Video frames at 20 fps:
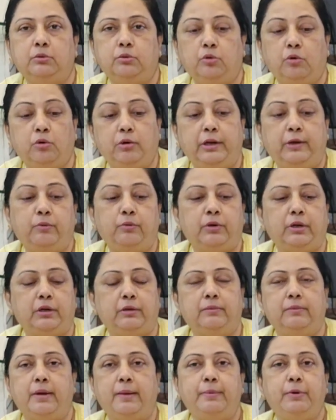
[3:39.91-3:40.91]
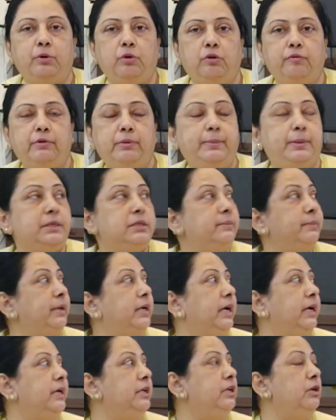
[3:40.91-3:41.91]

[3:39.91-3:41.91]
तो लेंगी अभी ग्लोबल विलेज में गई